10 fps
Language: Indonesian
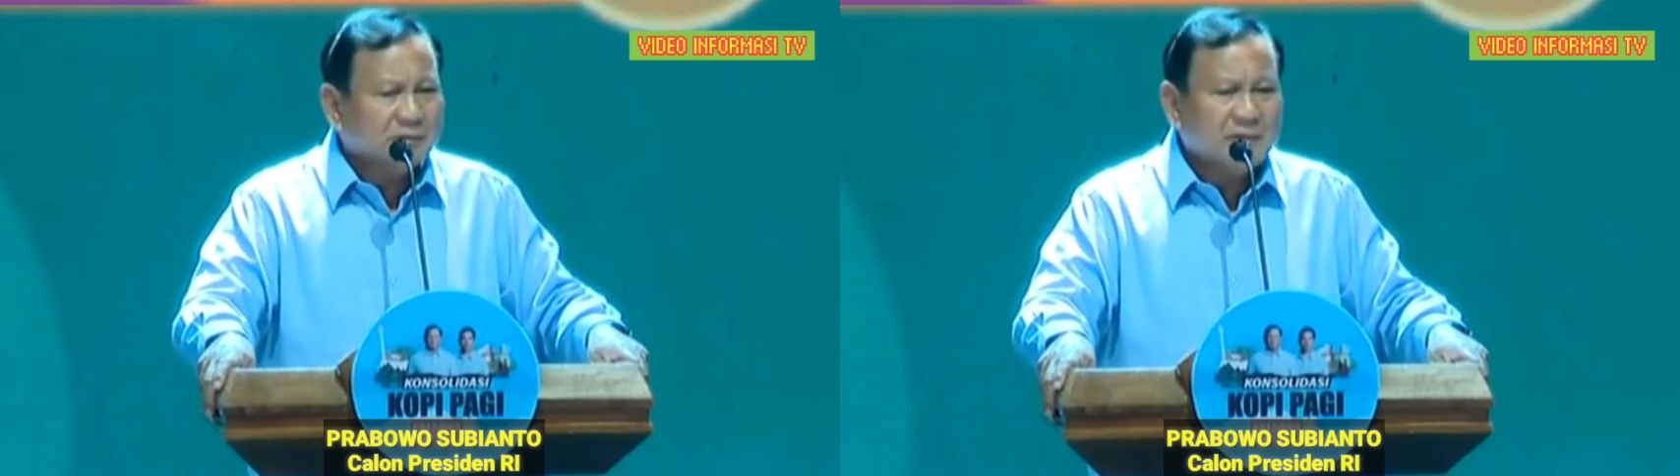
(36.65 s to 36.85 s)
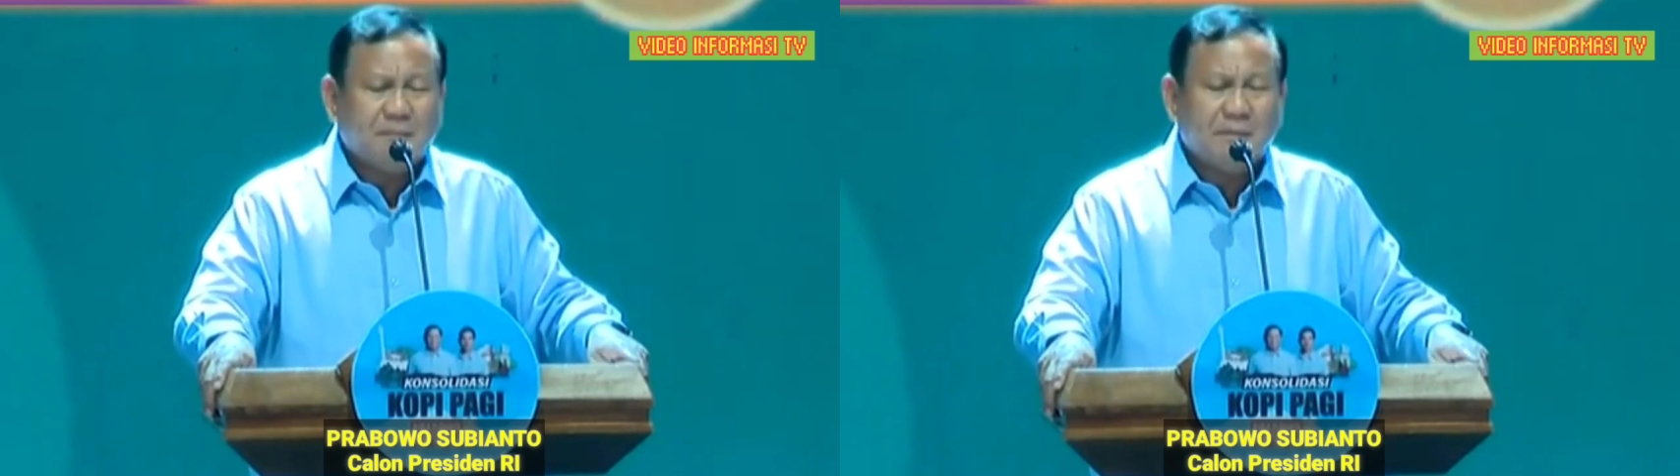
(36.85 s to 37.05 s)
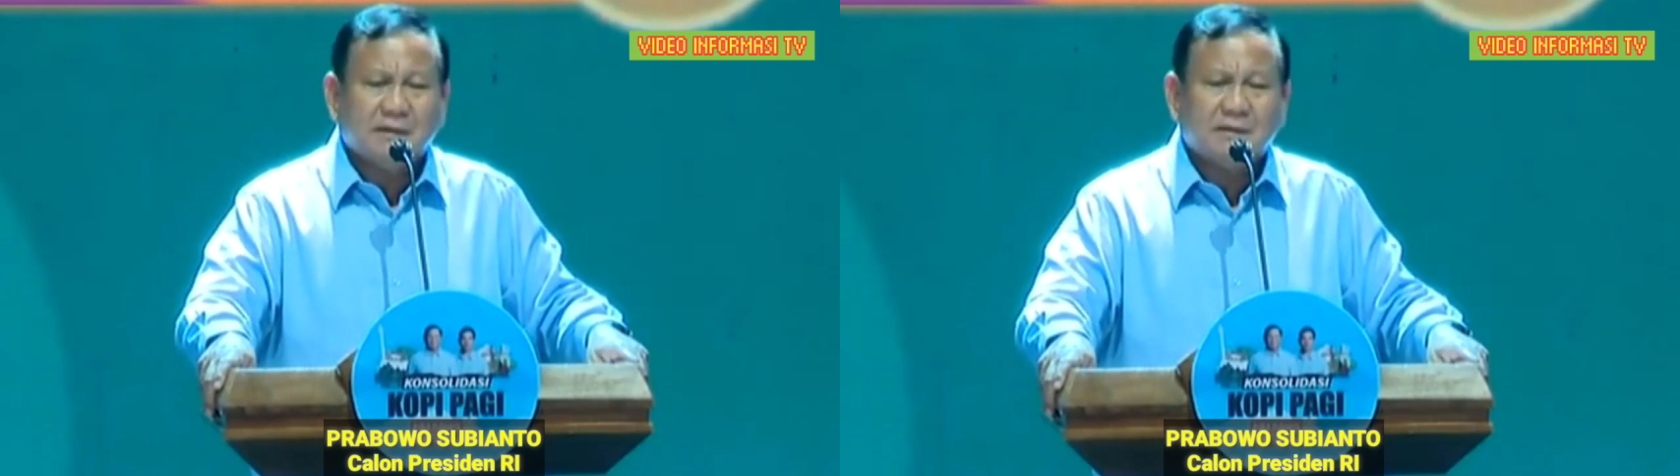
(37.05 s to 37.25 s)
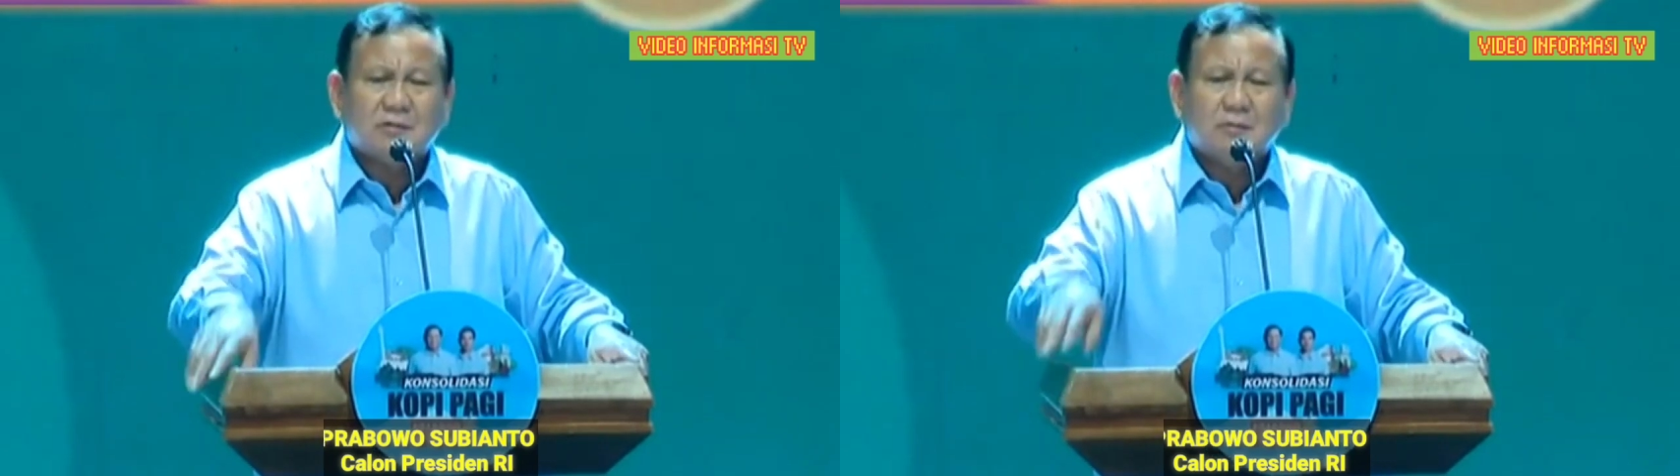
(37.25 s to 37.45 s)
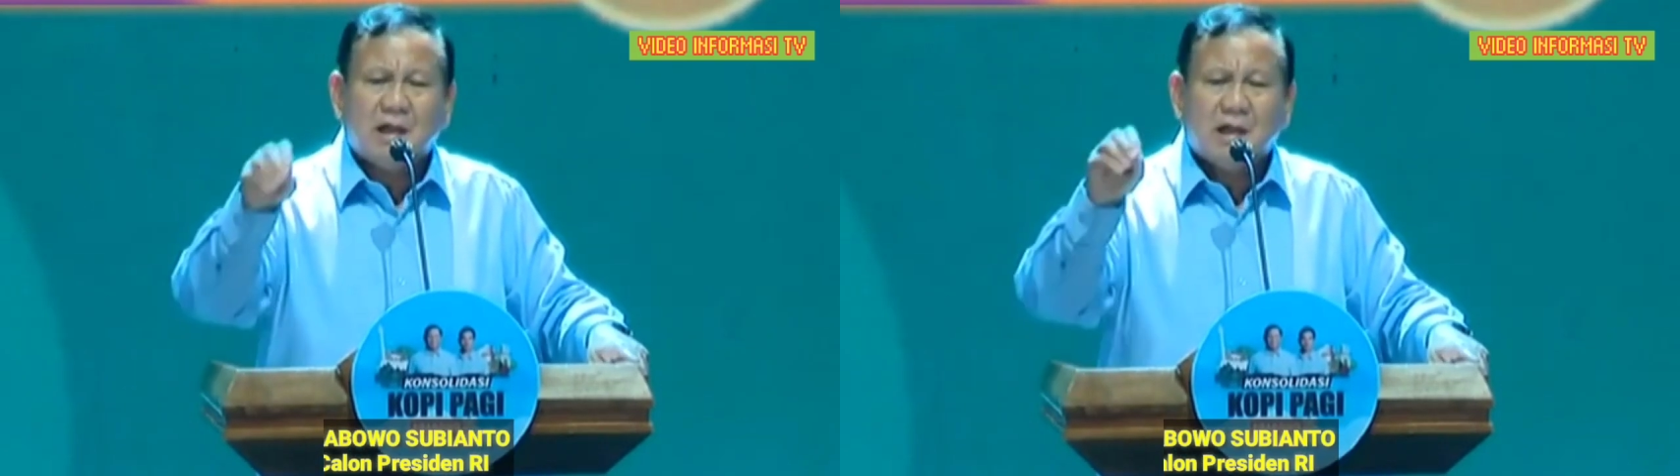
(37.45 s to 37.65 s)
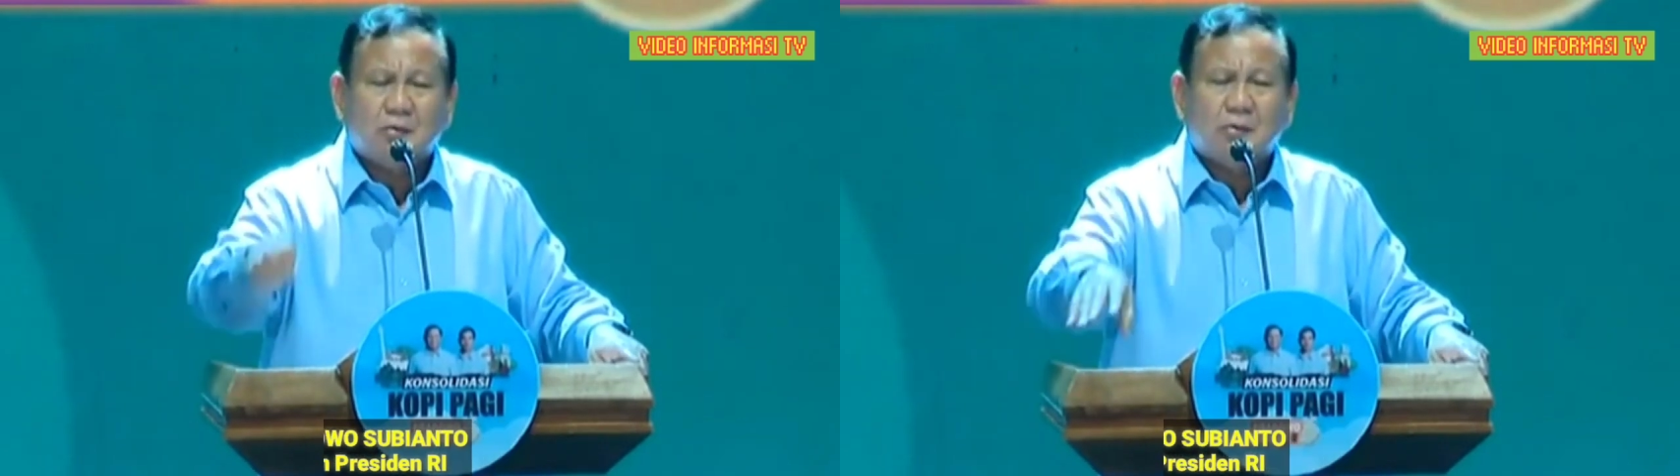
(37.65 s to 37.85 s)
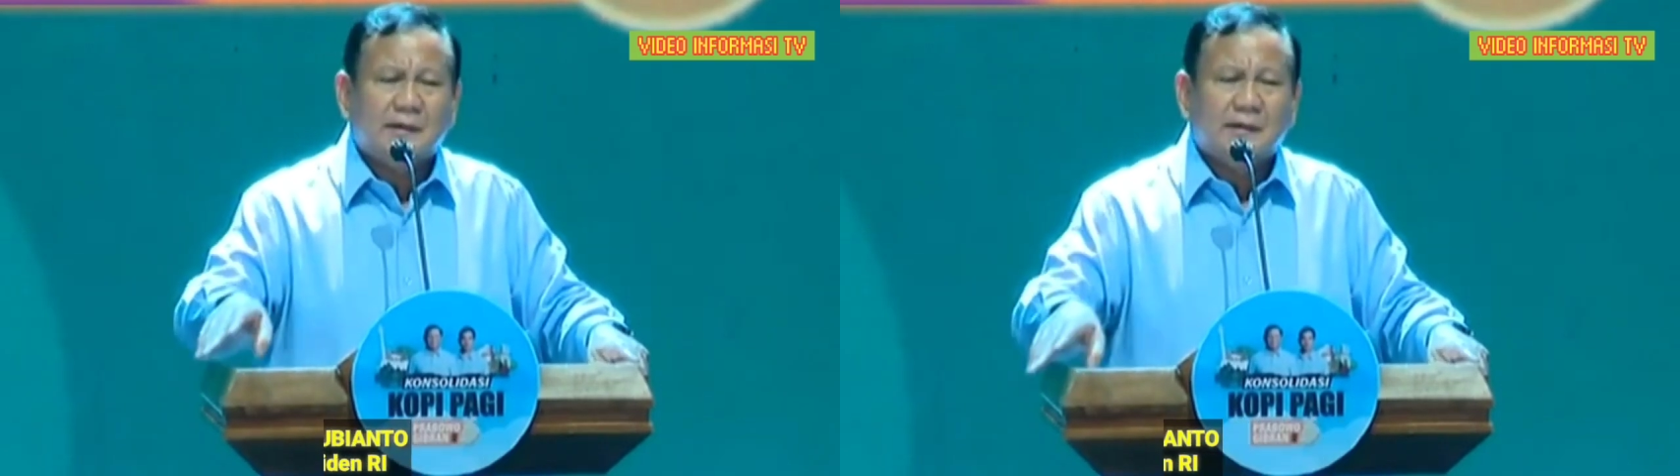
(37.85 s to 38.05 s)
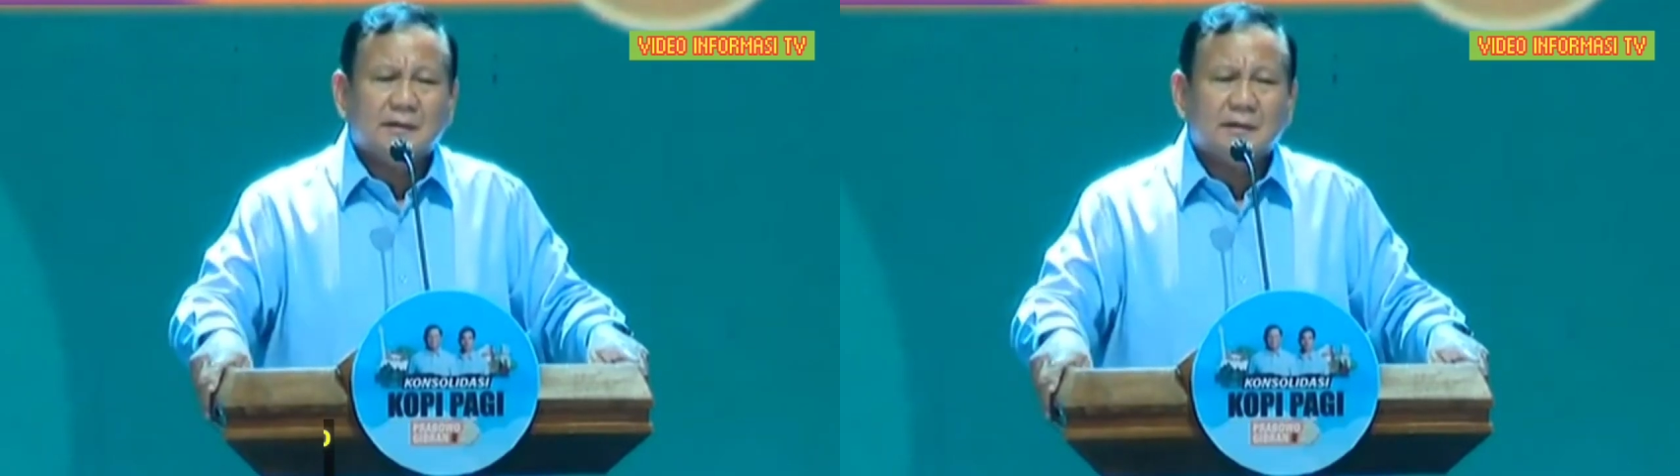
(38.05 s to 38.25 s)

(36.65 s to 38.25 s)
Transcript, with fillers: tapi kita harus mengakui